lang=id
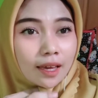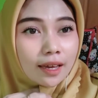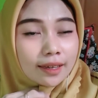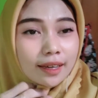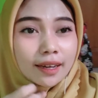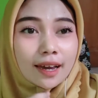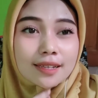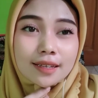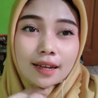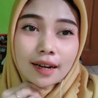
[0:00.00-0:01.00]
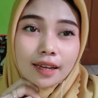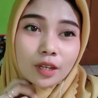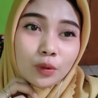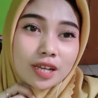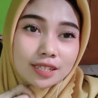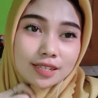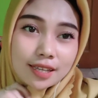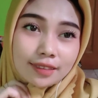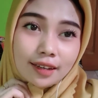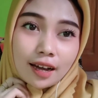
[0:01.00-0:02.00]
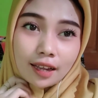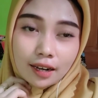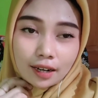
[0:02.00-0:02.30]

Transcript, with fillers: ya guys karena ini udah selesai tinggal